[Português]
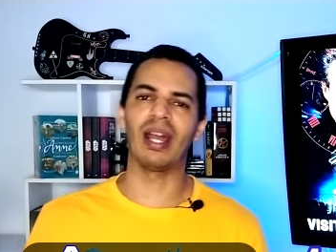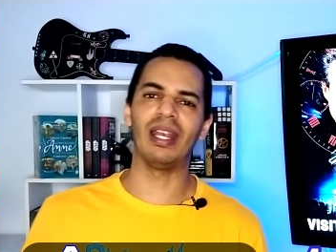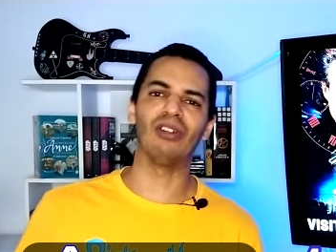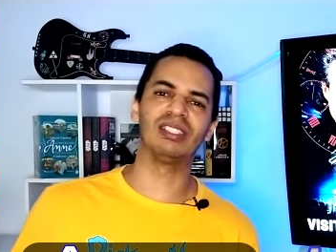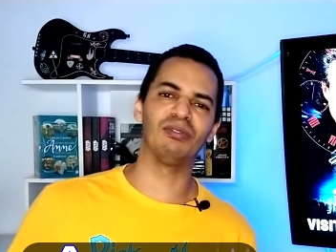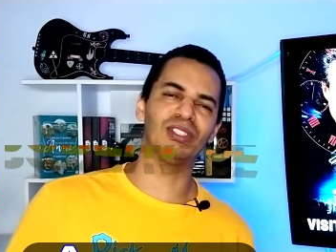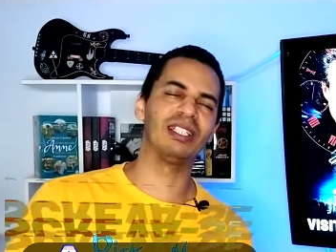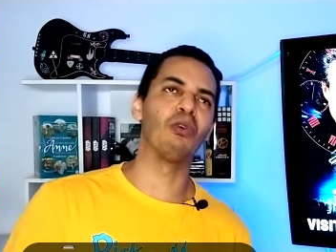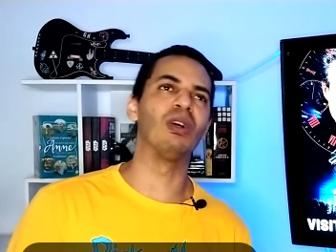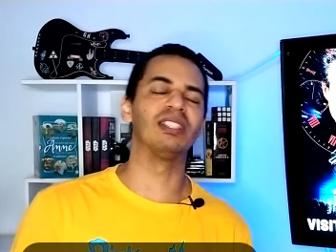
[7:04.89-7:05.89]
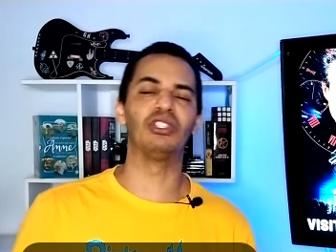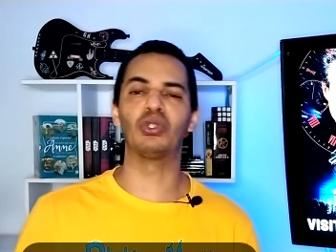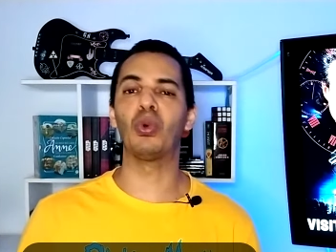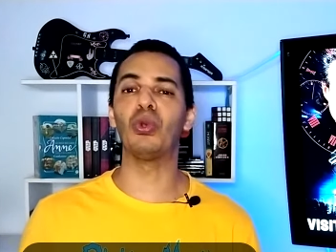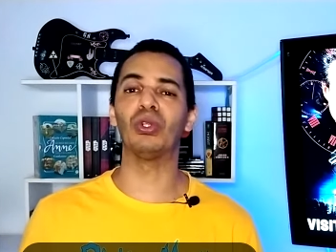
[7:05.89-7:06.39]
o canal se você gosta
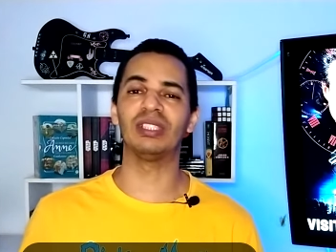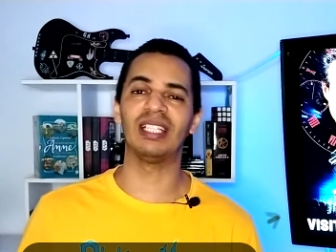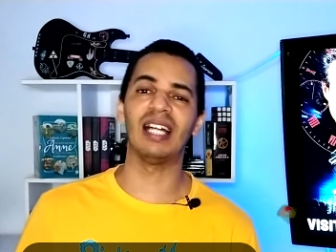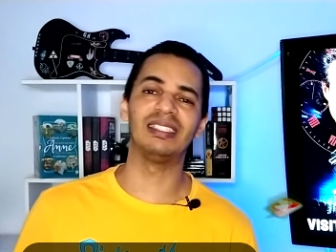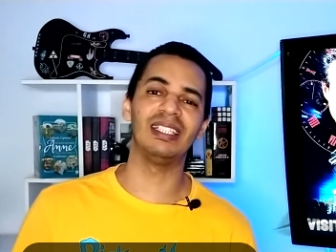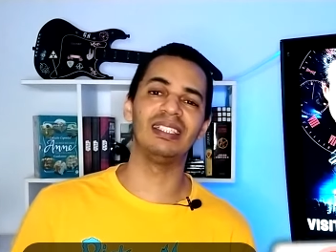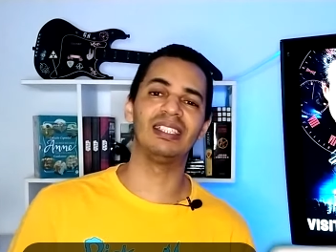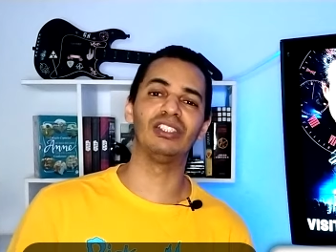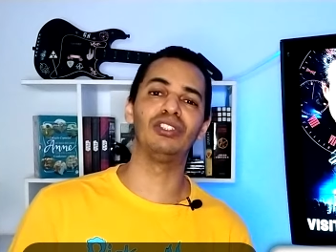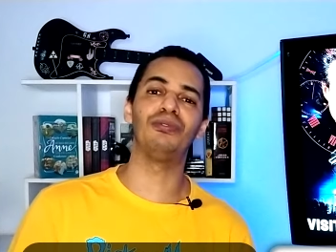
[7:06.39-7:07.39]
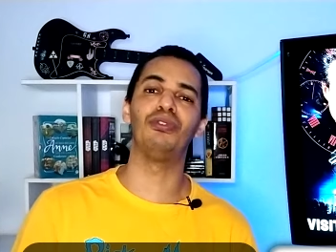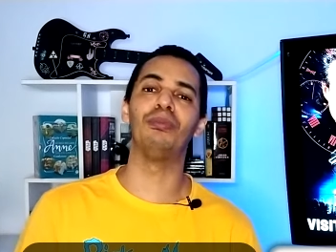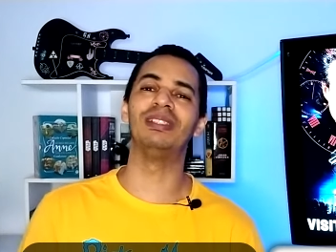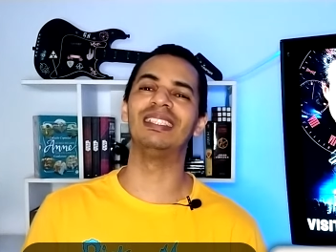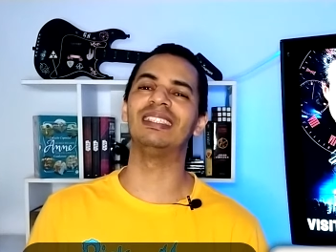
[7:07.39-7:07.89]
de curiosidades e listas de
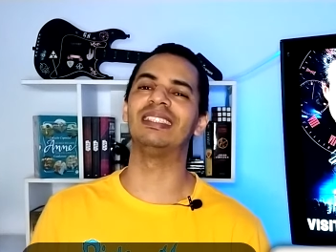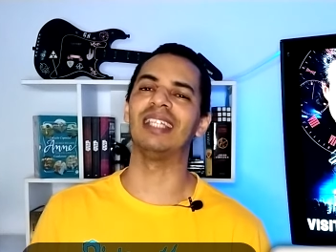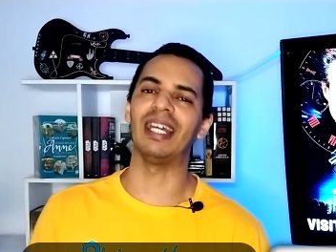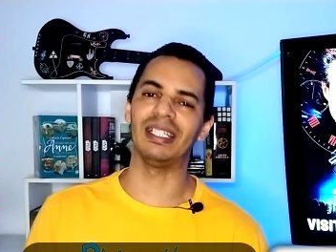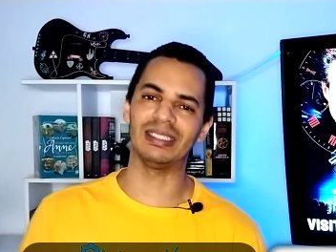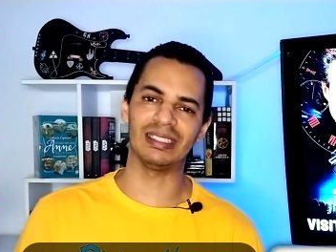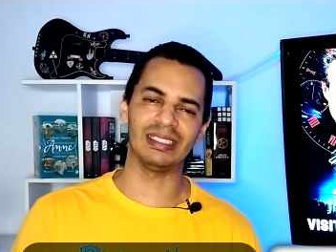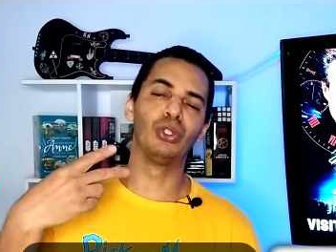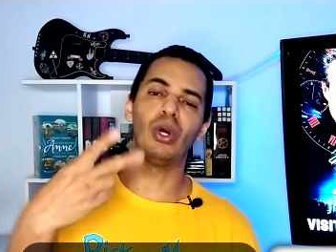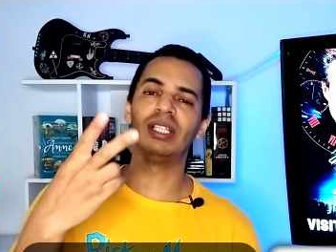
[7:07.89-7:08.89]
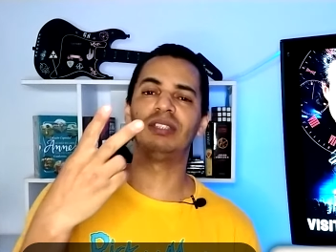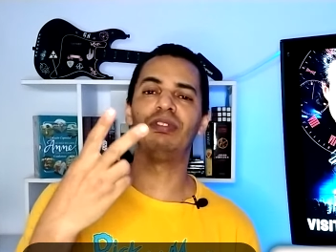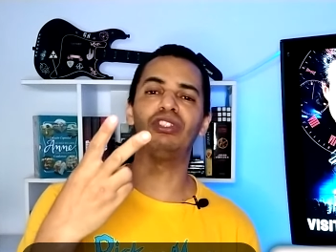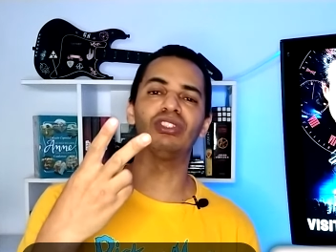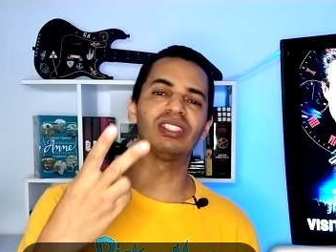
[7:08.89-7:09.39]
filmes e séries. Dois
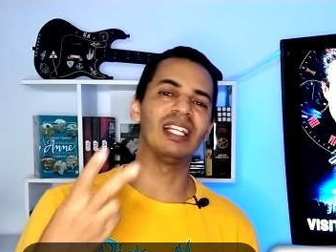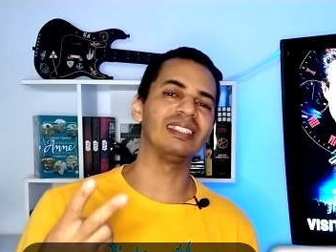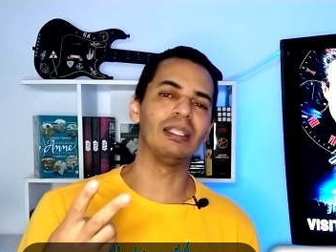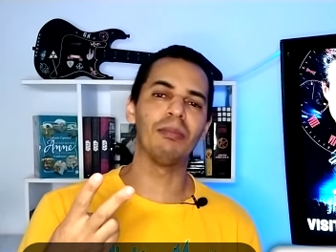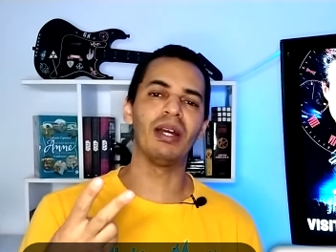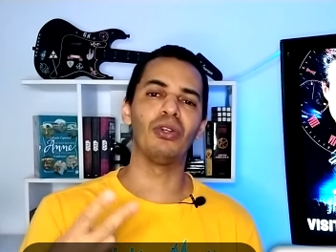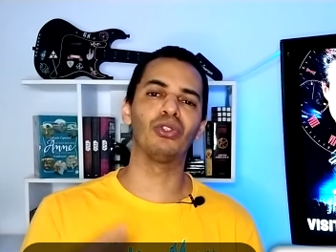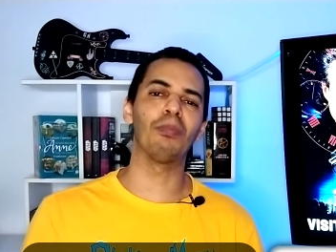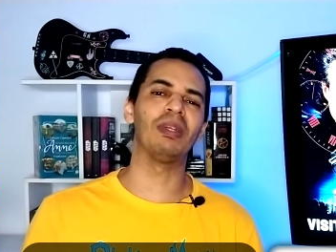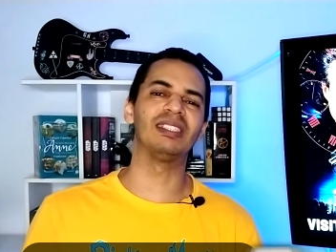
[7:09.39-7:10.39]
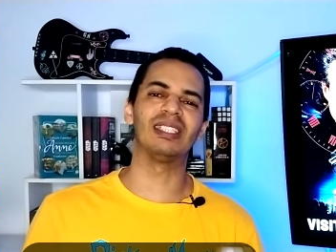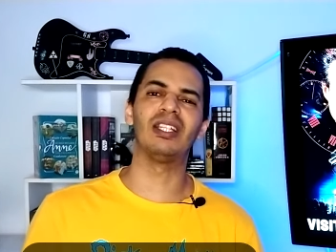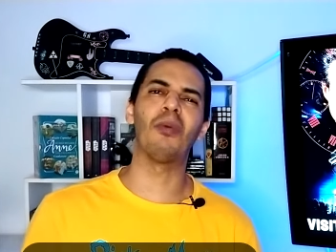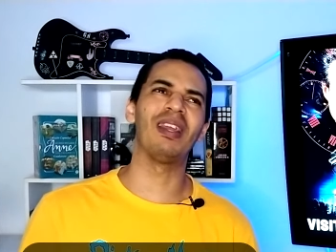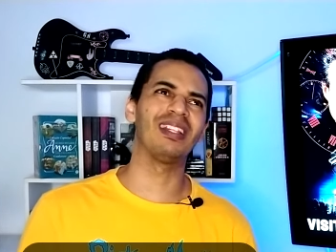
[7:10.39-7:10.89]
vídeos na semana, eu tô
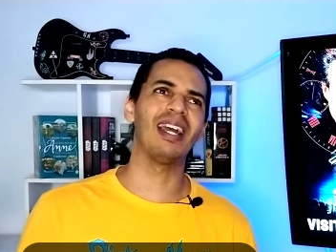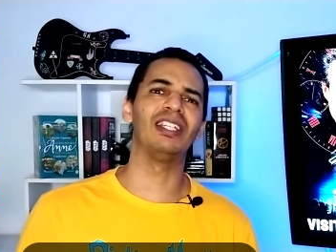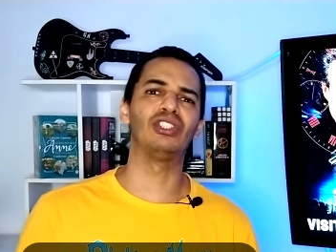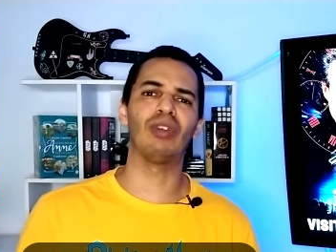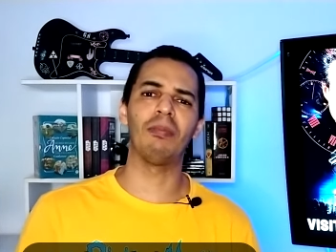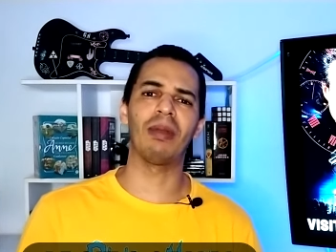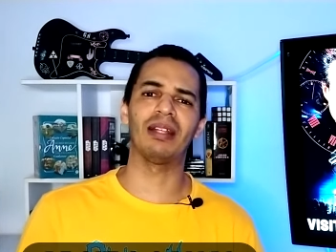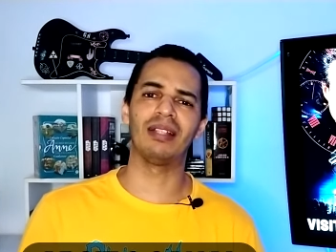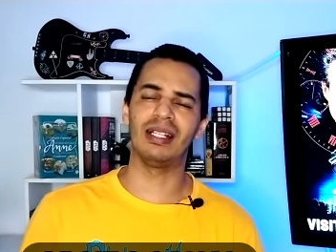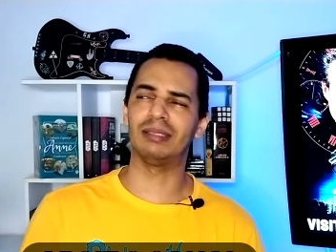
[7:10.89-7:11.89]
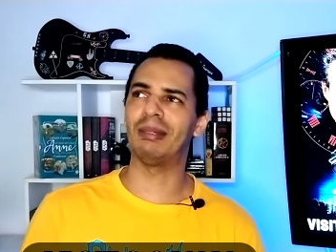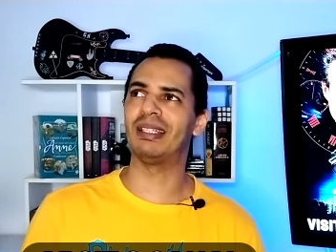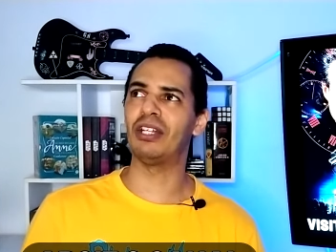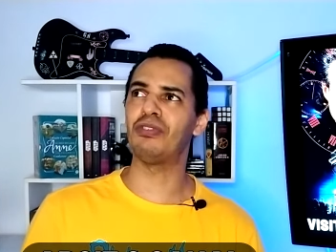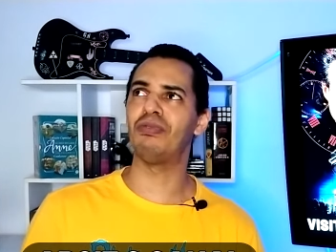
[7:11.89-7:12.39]
pensando em aumentar isso aí para três,
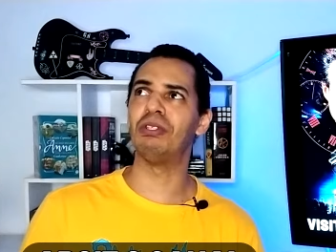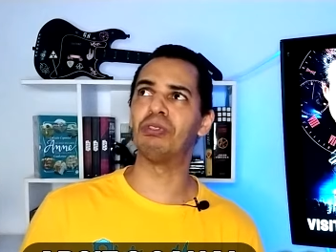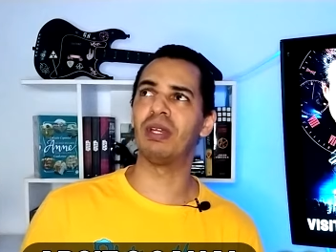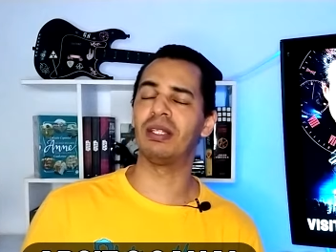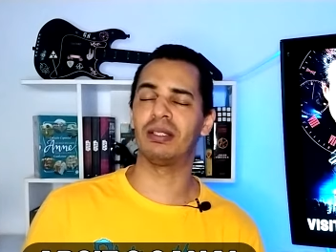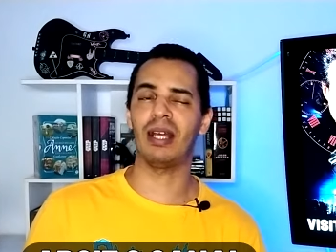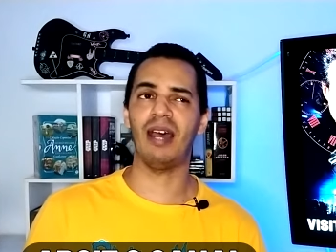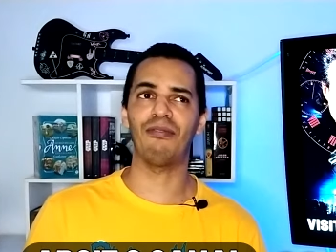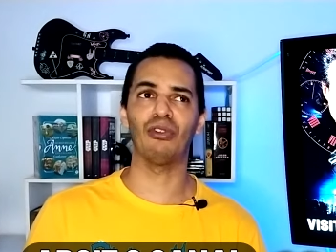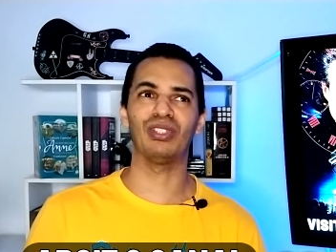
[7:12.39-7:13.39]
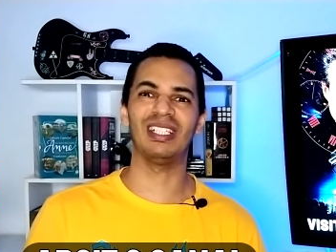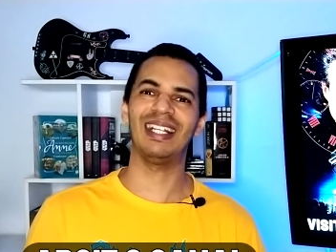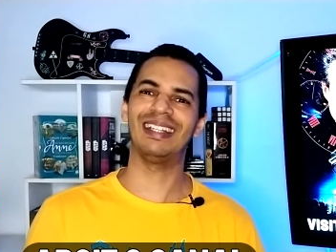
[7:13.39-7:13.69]
mas tá difícil, hein? Tá faltando